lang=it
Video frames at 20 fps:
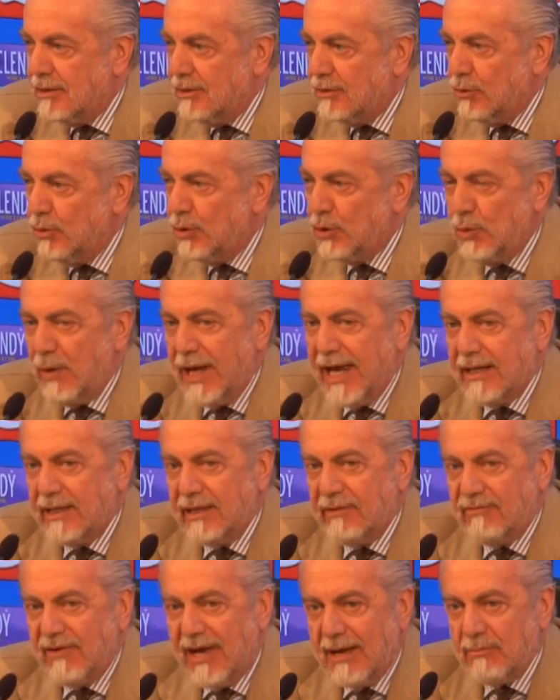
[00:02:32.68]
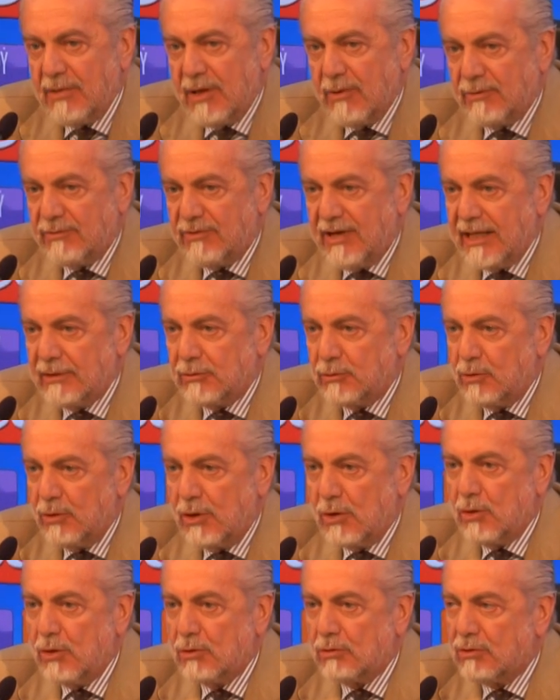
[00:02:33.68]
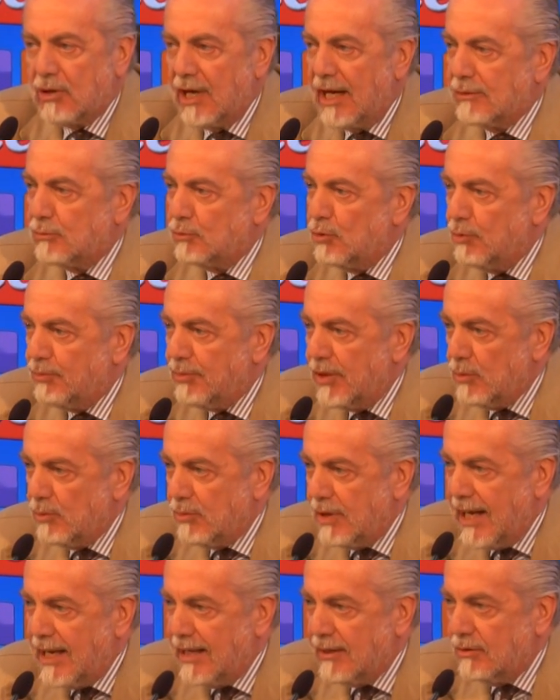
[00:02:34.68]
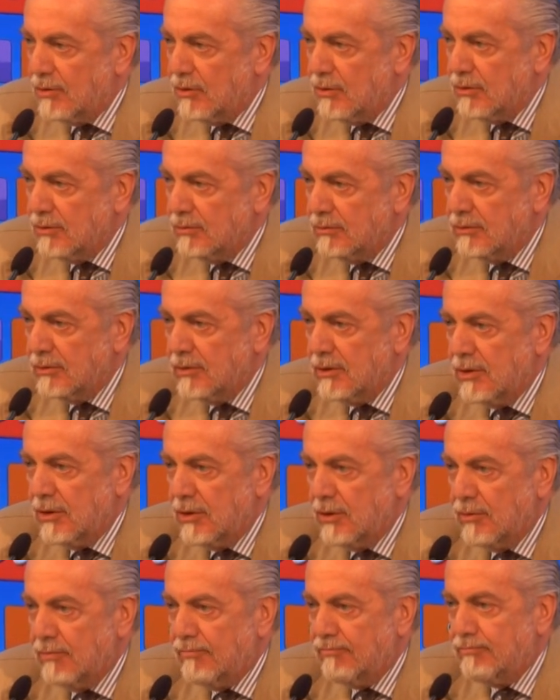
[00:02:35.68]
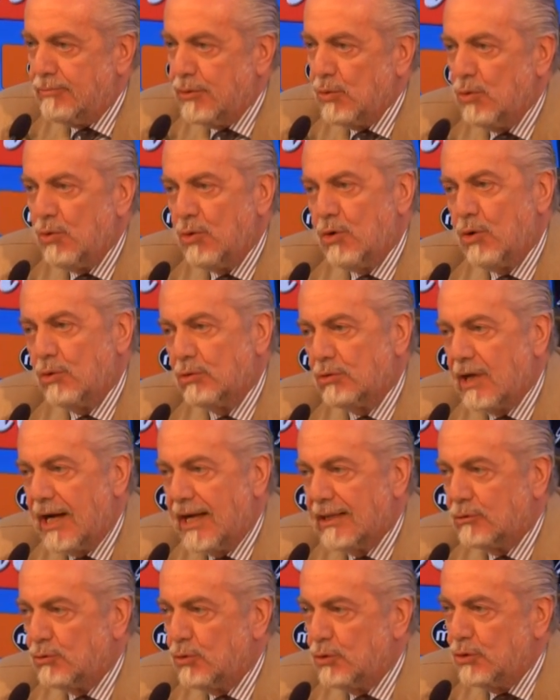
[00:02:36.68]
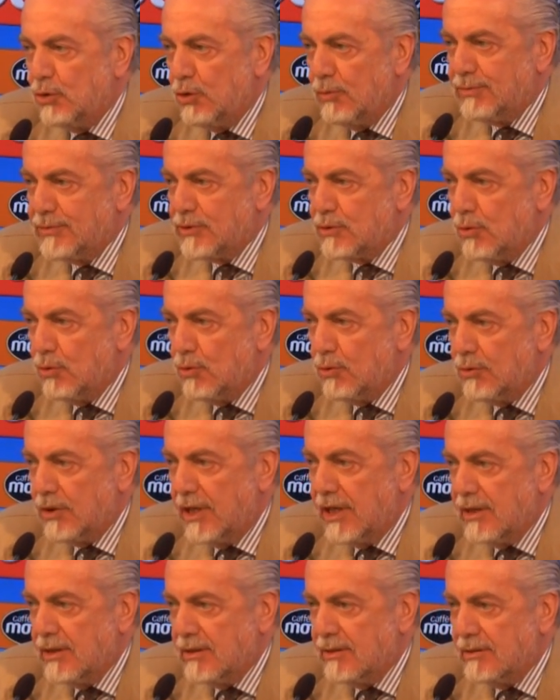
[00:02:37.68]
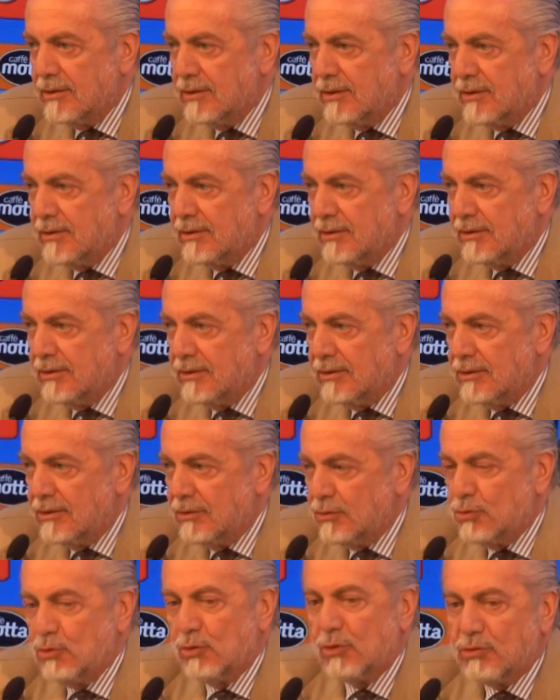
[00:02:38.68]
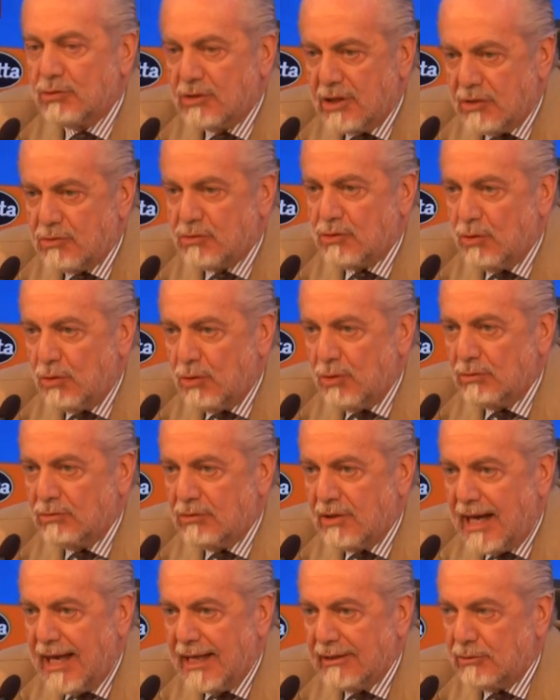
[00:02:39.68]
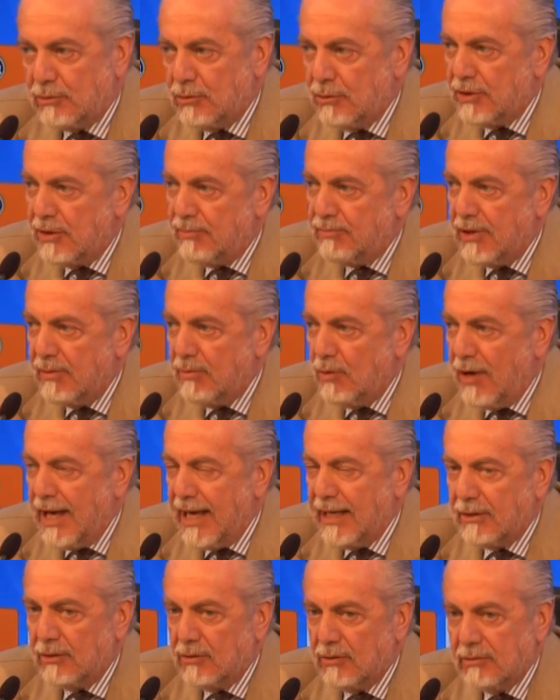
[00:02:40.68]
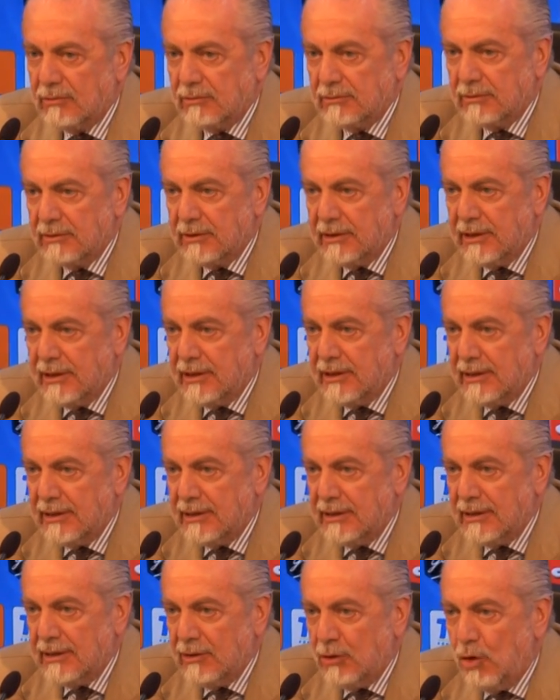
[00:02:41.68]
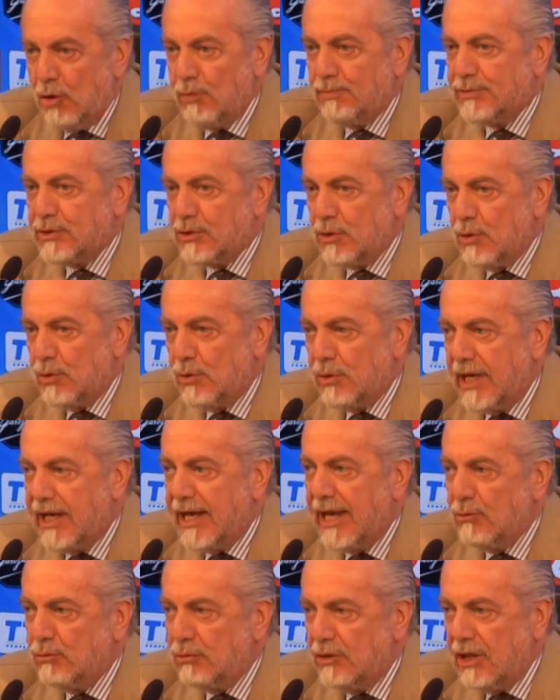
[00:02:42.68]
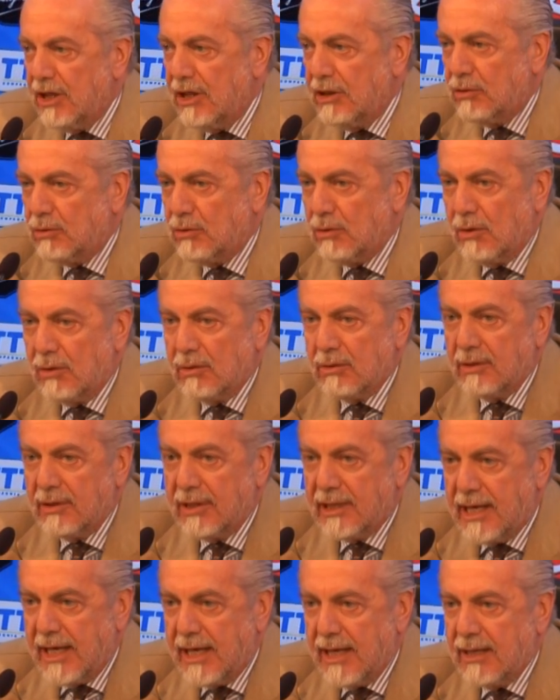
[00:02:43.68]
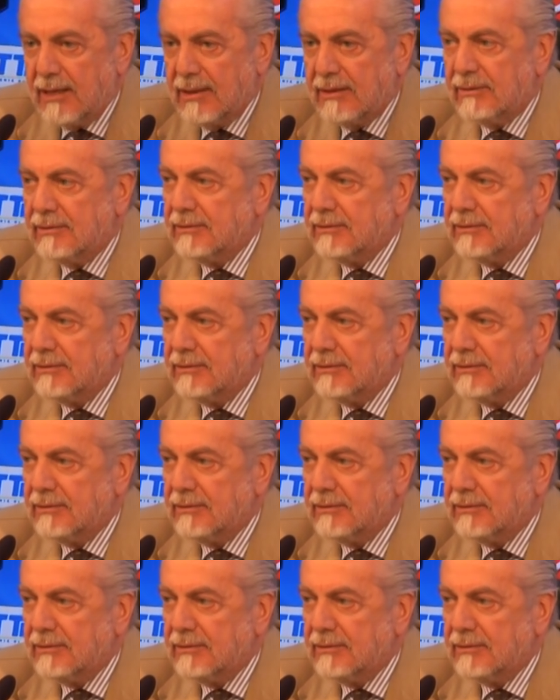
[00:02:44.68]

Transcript: Noi due anni fa abbiamo fatto il contratto per un anno più un contratto di opzione sullo stesso contratto del primo anno, opzione che è un diritto che